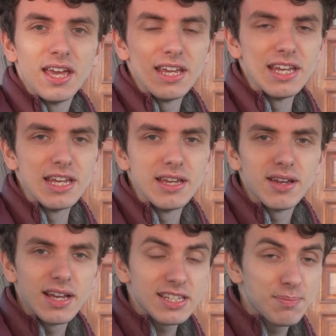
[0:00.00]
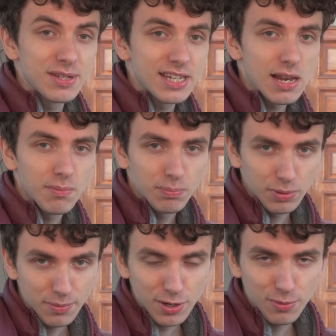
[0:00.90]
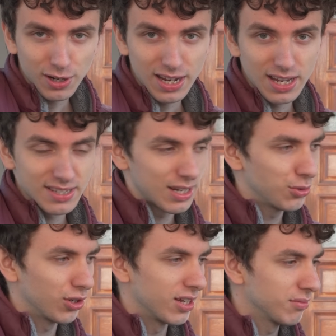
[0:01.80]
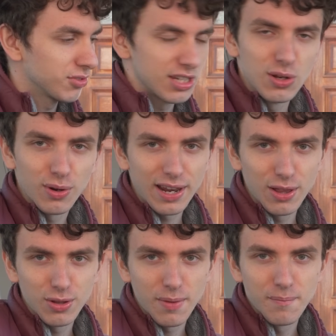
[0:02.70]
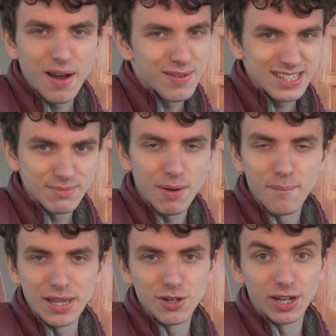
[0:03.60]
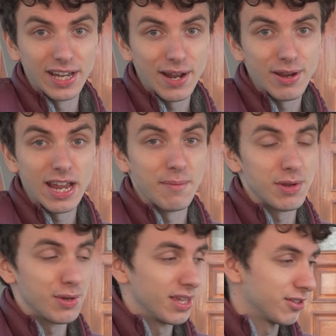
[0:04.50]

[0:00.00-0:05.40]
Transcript: Y es especial primero porque es el auto que sin lugar a dudas más veces me han pedido que grabe en mi vida.